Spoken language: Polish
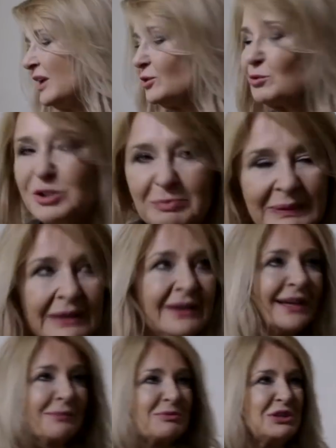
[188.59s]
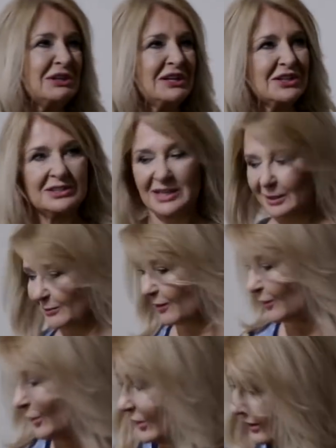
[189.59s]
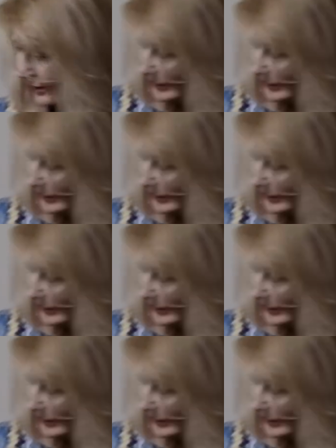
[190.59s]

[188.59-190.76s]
ja tak? tu śpię jak przyjeżdżam, o.